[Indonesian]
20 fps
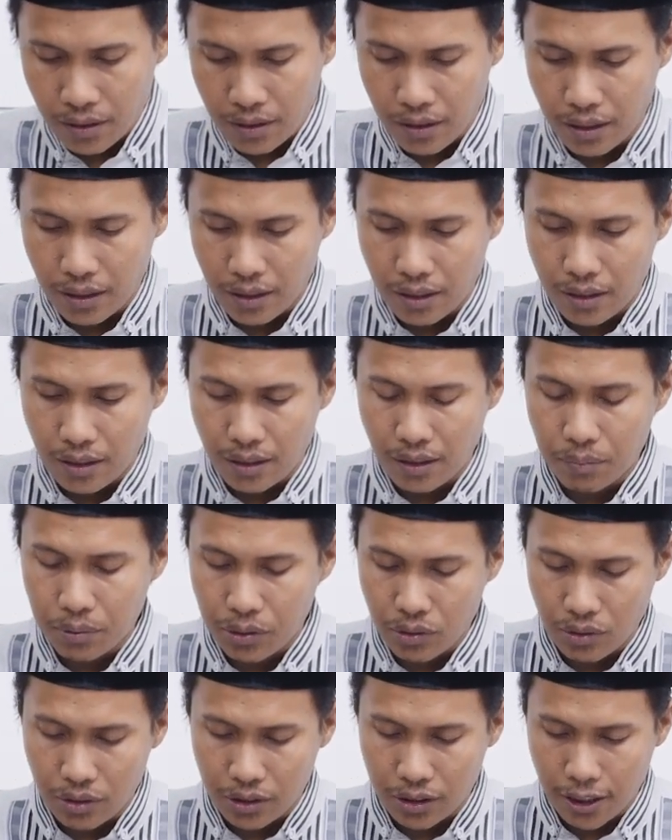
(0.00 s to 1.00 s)
Ya,
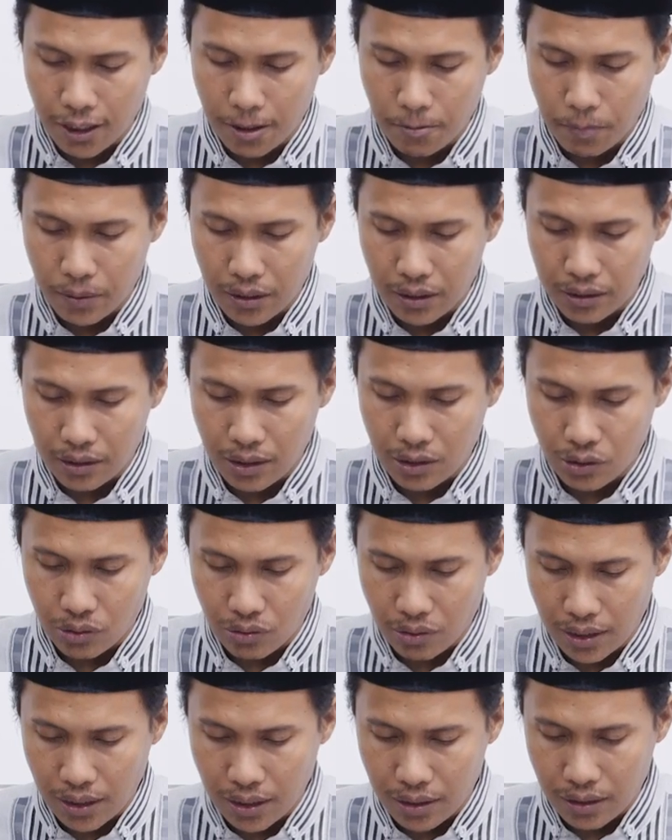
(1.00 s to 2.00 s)
Nabi sallallahu alaihi wasallam biasa
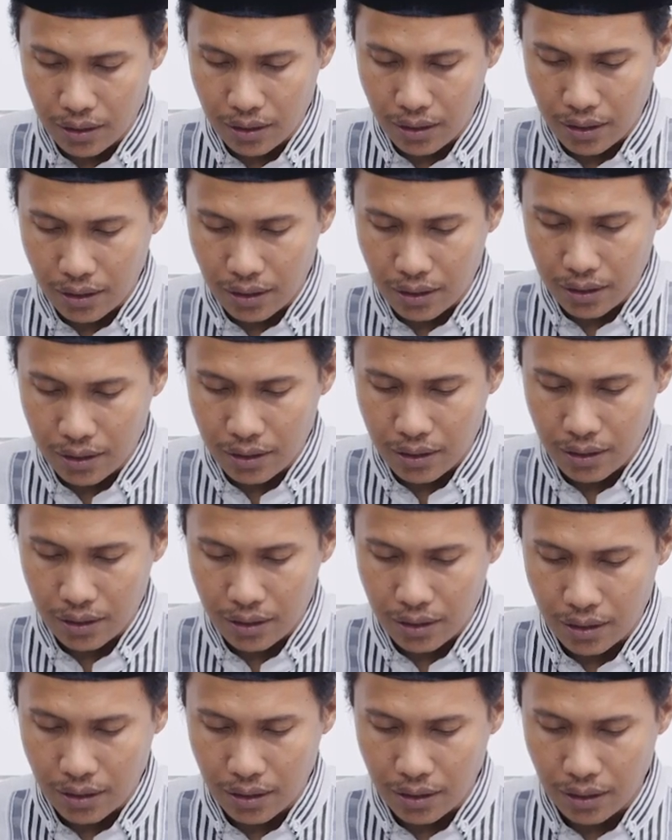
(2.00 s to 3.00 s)
salat ya
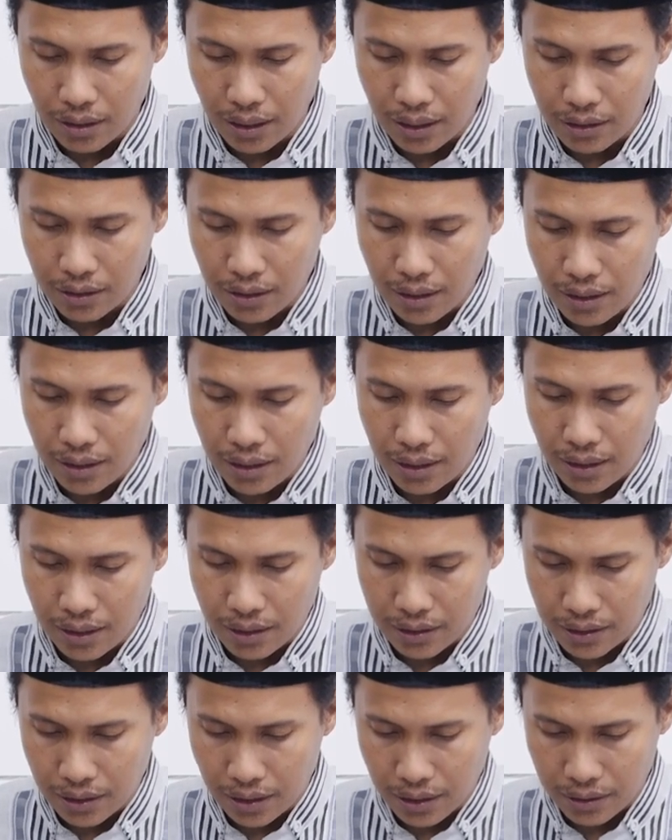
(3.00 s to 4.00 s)
e,
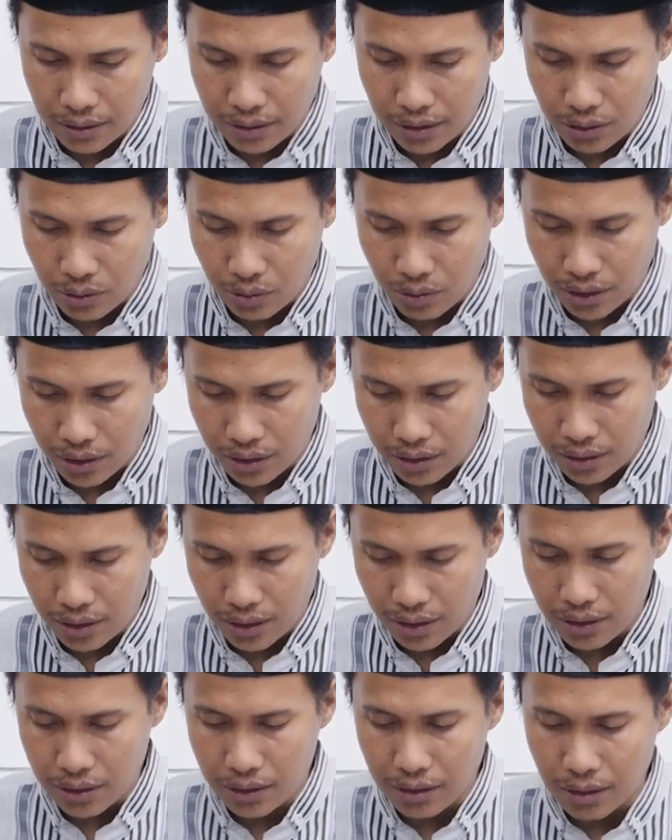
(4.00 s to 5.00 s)
antara selesai salat
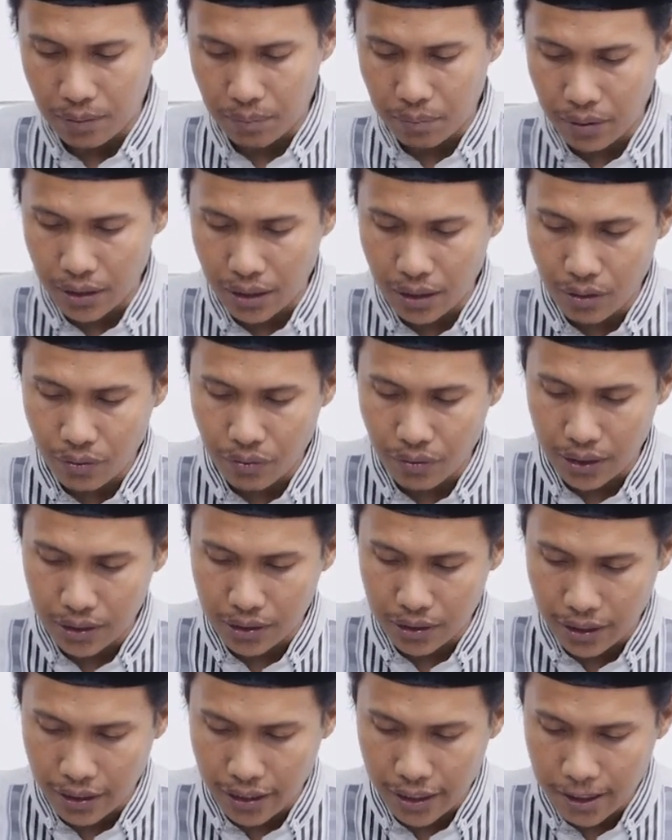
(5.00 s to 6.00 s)
isya sampai
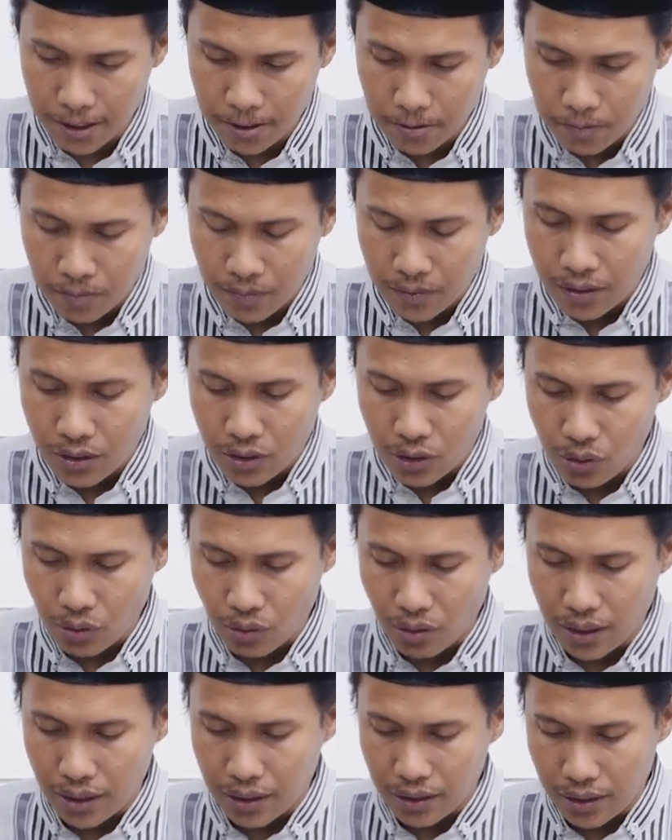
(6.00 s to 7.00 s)
fajar
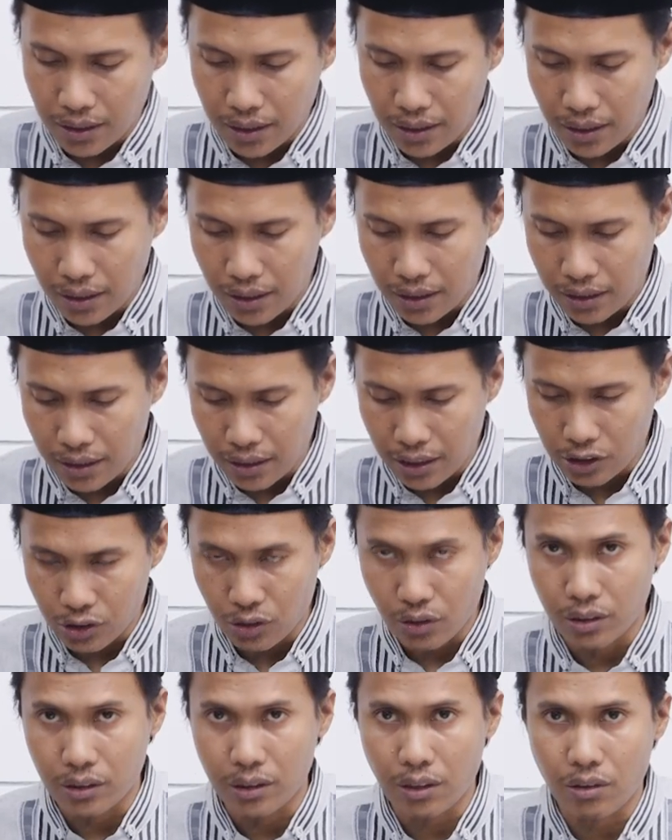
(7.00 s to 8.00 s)
salatnya ihda
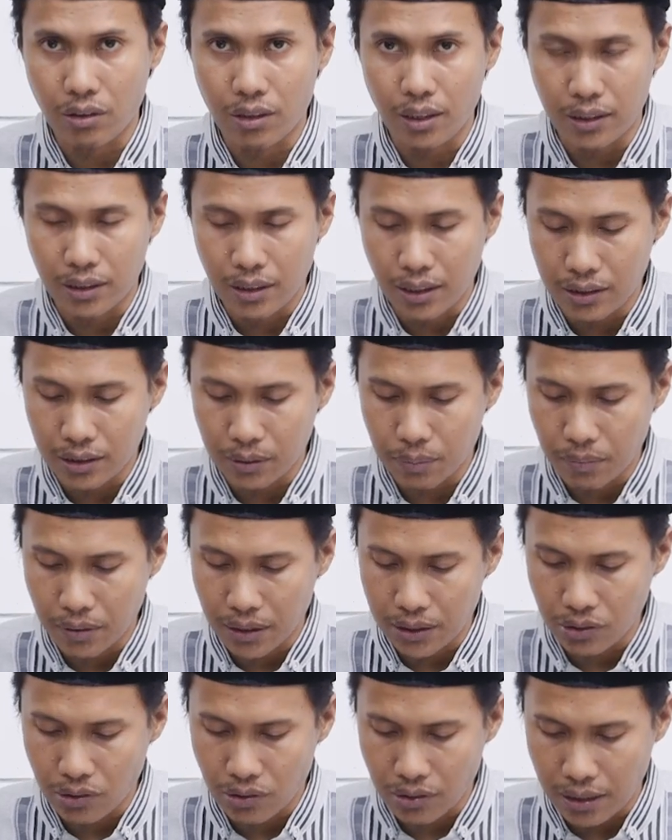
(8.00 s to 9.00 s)
asyrata rakaatan
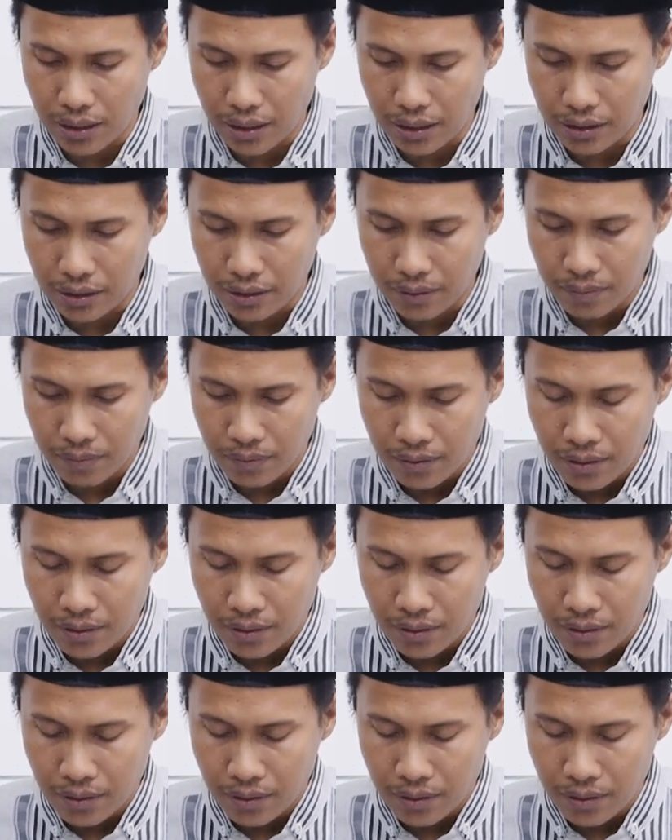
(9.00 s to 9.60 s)
11 rakaat.